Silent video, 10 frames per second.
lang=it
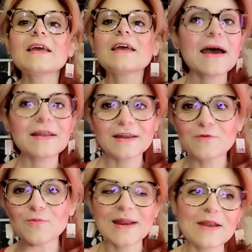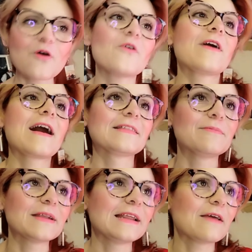ma recupererò ad
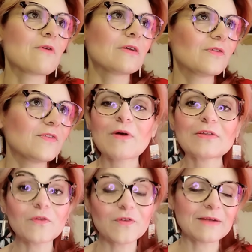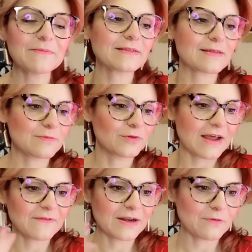aprile quando, quando finalmente si potrà
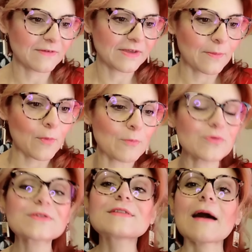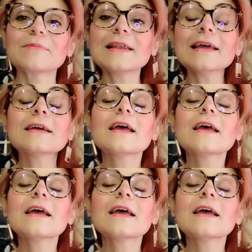avere una vita un po' più stabile